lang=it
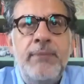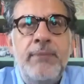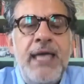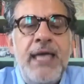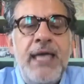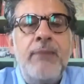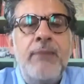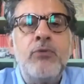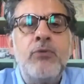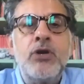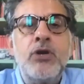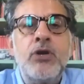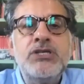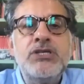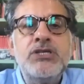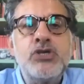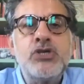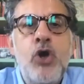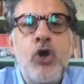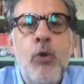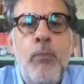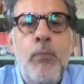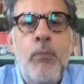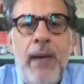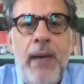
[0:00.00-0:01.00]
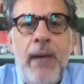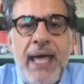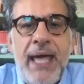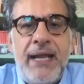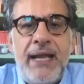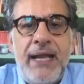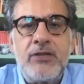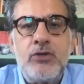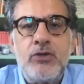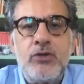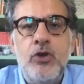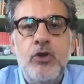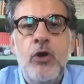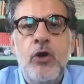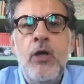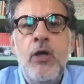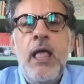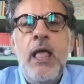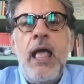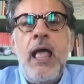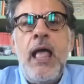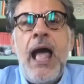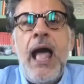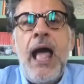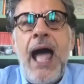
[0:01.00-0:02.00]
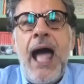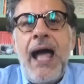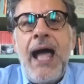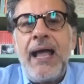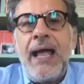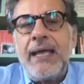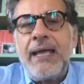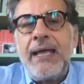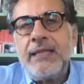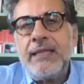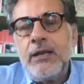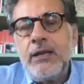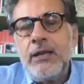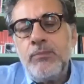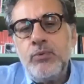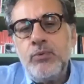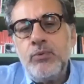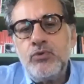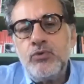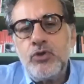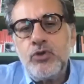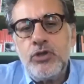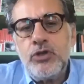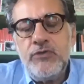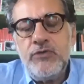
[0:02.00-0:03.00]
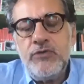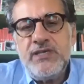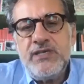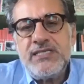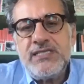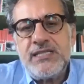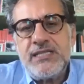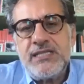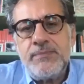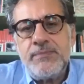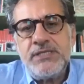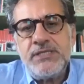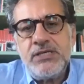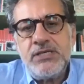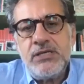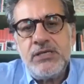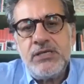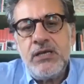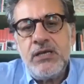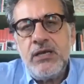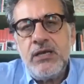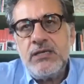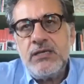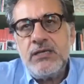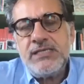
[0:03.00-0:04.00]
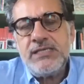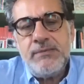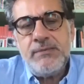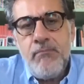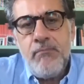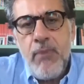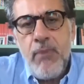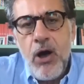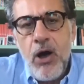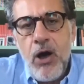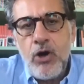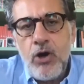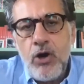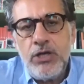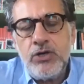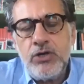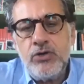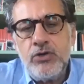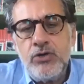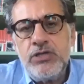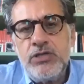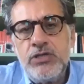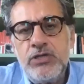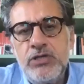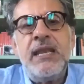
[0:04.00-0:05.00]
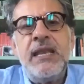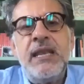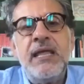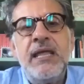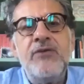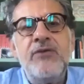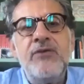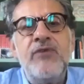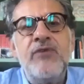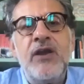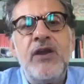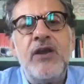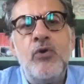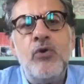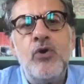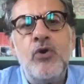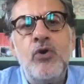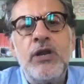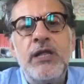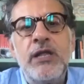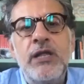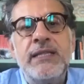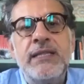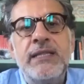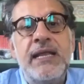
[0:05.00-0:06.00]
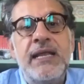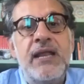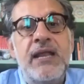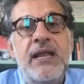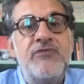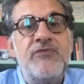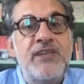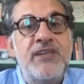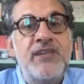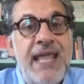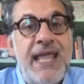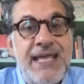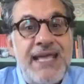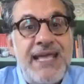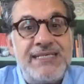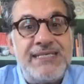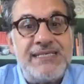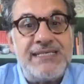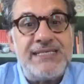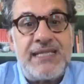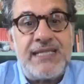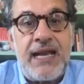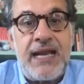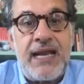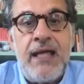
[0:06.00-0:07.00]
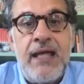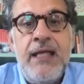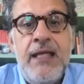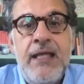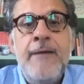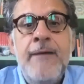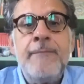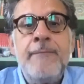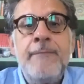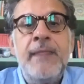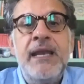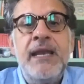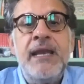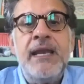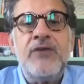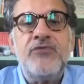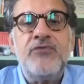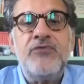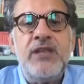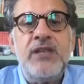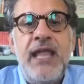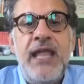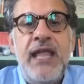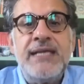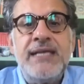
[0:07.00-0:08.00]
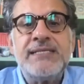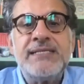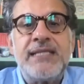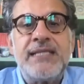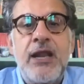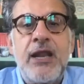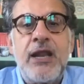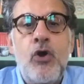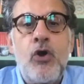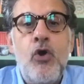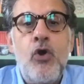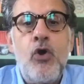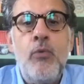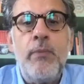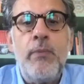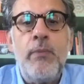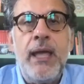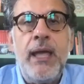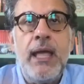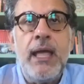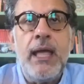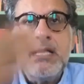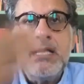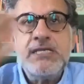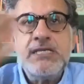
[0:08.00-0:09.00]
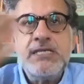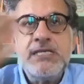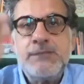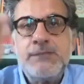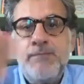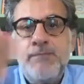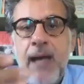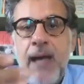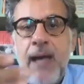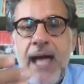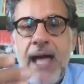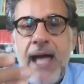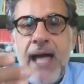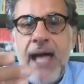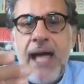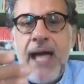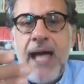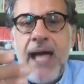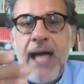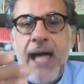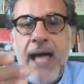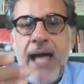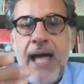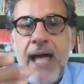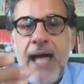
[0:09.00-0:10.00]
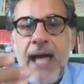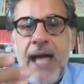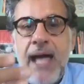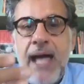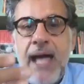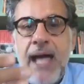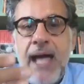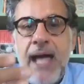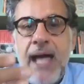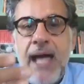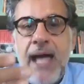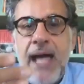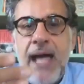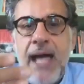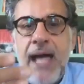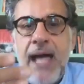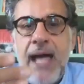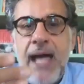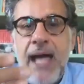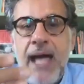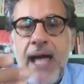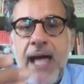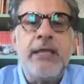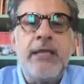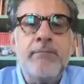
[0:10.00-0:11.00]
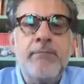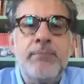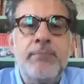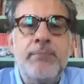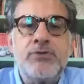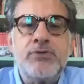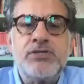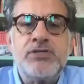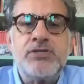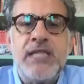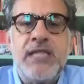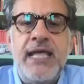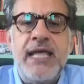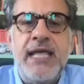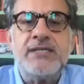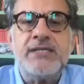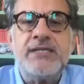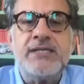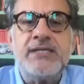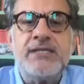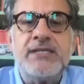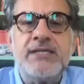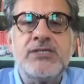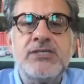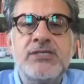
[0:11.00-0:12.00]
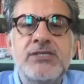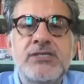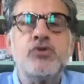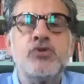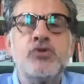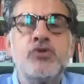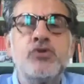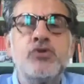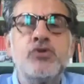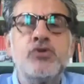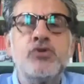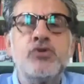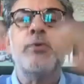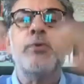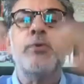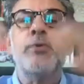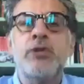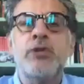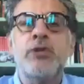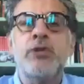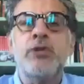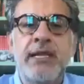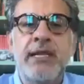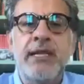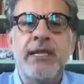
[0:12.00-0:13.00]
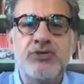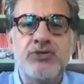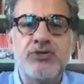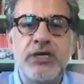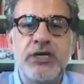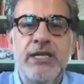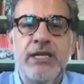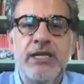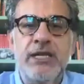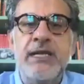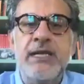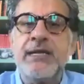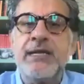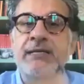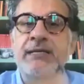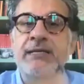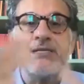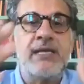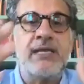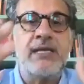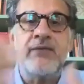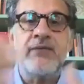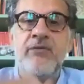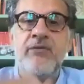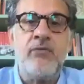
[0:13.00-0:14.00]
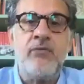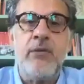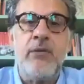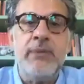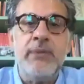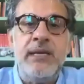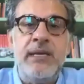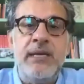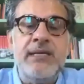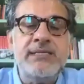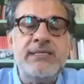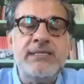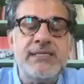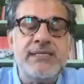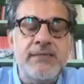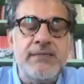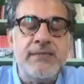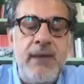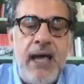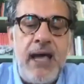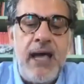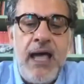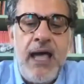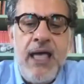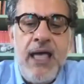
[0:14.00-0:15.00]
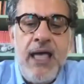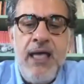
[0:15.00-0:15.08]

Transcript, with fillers: abbiamo riscoperto anche dal punto di vista psi, eh, simbolico direi, il valore della finestra, della finestra come spazio trasparente che al tempo stesso ci protegge. Rilke scrive una bellissima